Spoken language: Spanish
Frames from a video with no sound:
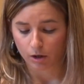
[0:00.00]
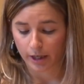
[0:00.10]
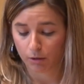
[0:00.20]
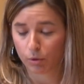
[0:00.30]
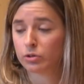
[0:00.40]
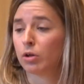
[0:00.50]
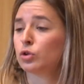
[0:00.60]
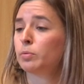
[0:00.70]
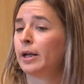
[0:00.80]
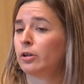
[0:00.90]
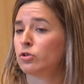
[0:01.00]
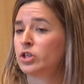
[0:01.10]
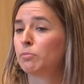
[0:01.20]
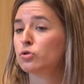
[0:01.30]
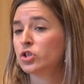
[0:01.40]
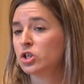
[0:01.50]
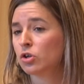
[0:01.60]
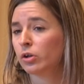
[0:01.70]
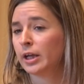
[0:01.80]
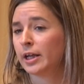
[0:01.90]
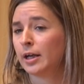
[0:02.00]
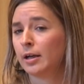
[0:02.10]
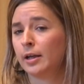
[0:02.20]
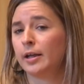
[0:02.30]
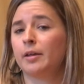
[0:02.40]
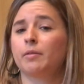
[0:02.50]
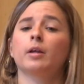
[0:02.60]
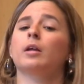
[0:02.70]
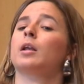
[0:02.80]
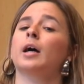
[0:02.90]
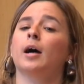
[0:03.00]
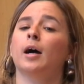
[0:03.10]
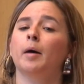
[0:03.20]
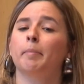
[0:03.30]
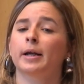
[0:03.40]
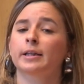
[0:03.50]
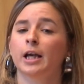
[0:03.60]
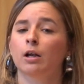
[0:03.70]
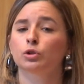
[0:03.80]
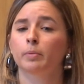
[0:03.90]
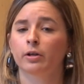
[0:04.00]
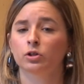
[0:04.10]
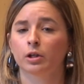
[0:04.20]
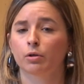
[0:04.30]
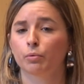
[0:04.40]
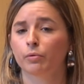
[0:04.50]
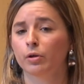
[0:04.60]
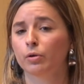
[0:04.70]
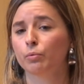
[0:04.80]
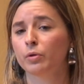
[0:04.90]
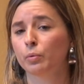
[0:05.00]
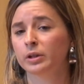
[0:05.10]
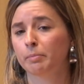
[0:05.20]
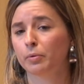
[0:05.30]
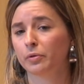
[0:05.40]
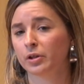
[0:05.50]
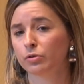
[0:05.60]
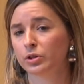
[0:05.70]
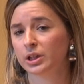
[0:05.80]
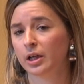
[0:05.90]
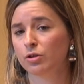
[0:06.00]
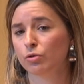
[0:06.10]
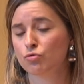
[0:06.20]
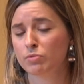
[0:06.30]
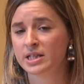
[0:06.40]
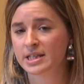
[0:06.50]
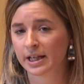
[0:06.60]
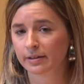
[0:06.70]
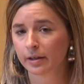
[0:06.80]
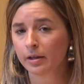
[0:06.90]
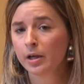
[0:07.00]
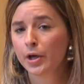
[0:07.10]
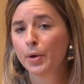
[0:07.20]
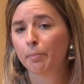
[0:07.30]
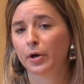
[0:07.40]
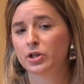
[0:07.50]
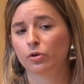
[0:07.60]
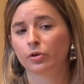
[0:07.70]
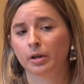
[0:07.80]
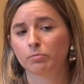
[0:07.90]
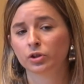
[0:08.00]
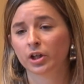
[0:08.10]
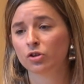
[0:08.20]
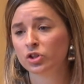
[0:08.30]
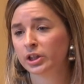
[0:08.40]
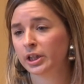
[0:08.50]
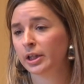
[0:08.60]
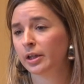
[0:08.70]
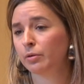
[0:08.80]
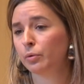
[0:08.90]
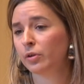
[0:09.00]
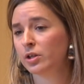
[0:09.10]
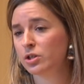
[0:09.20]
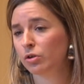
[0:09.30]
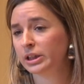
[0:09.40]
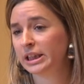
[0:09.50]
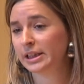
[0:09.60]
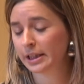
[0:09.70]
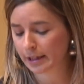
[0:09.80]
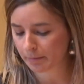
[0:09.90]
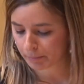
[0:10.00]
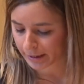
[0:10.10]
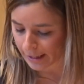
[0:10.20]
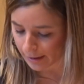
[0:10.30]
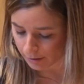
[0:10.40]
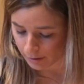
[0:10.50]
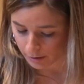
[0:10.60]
En cuanto a los barrios, ya hemos dicho que la, eh, partida a los barrios ha reducido en un 50% desde el año 2007, por eso creemos que no se tiene que reducir, sino que se tiene que ampliar.